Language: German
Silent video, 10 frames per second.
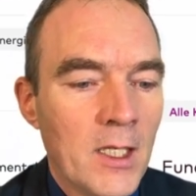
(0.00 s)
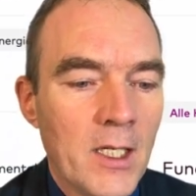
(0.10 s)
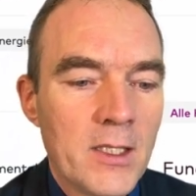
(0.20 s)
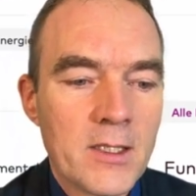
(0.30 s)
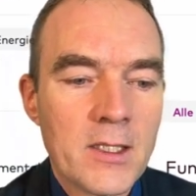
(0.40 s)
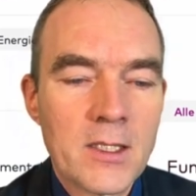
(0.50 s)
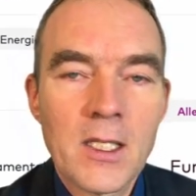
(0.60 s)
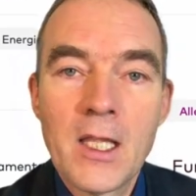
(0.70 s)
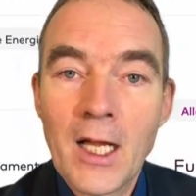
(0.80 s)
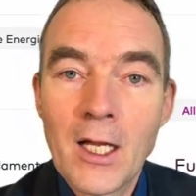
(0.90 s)
heißt es
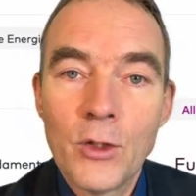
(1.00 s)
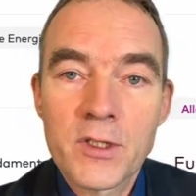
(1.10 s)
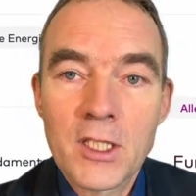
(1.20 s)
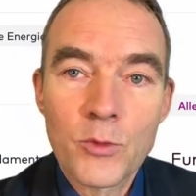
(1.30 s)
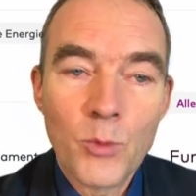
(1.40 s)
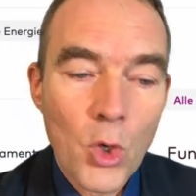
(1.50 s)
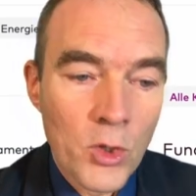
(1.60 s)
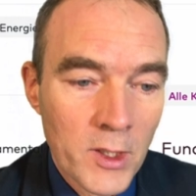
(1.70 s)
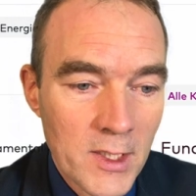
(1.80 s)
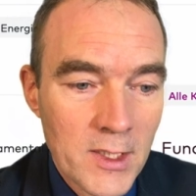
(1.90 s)
lang
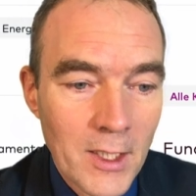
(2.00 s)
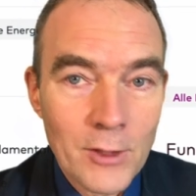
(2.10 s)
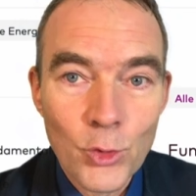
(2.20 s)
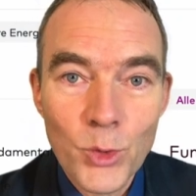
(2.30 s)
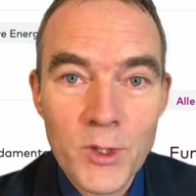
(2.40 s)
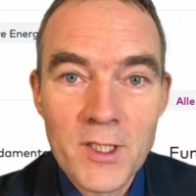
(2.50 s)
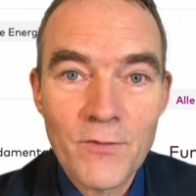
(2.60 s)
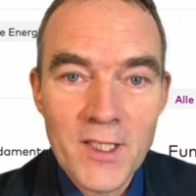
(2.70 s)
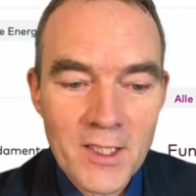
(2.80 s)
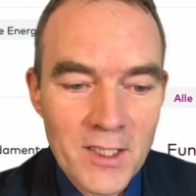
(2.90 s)
ausgesprochen, ich sage nur kurz
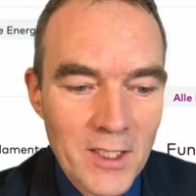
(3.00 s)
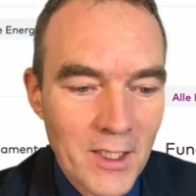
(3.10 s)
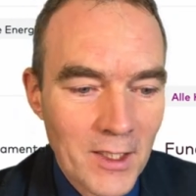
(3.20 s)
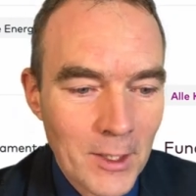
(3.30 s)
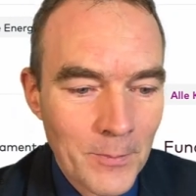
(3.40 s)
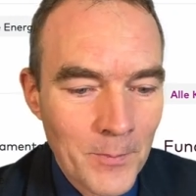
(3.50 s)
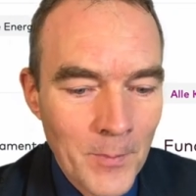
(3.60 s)
Vestas AG.